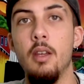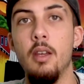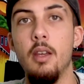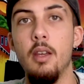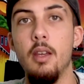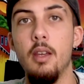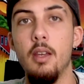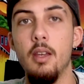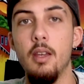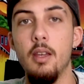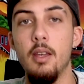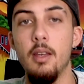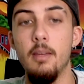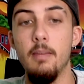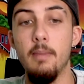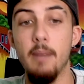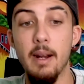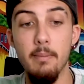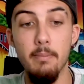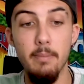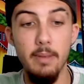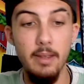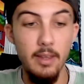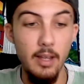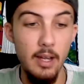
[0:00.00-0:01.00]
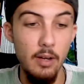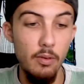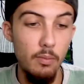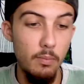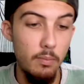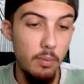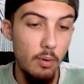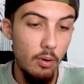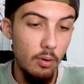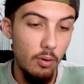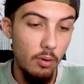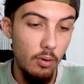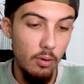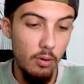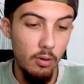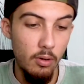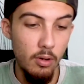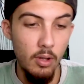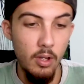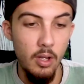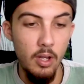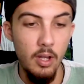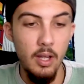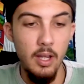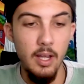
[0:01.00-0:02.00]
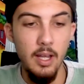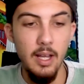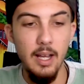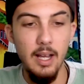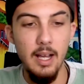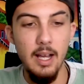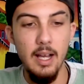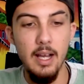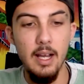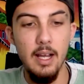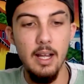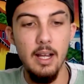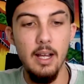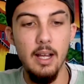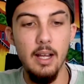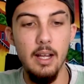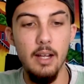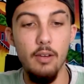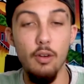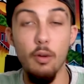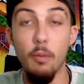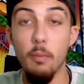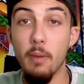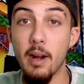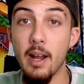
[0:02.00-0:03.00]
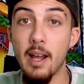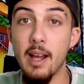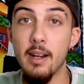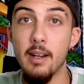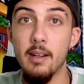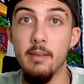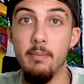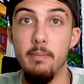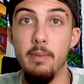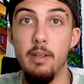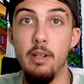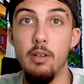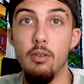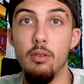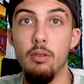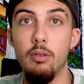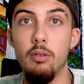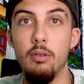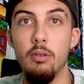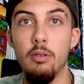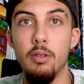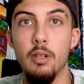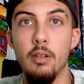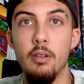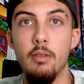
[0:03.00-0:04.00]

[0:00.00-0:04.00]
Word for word: Eh, para empezar un poco a nombrar pilotos,